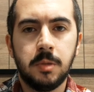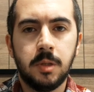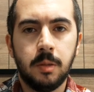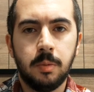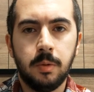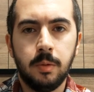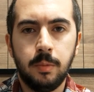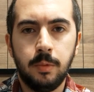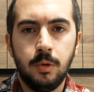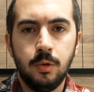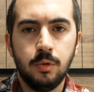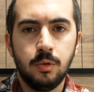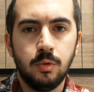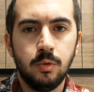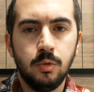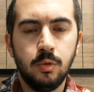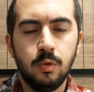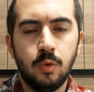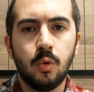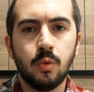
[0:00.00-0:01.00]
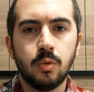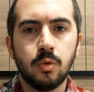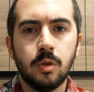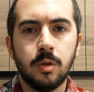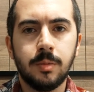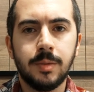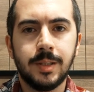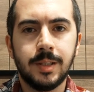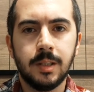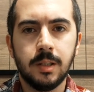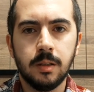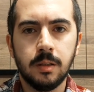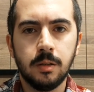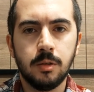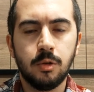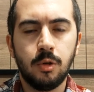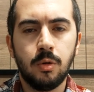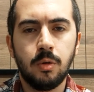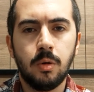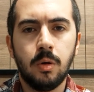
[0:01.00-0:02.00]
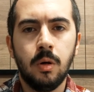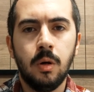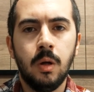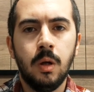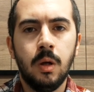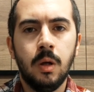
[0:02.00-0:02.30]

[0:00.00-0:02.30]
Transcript: yapabiliyorsunuz. Onda bir sınır yok.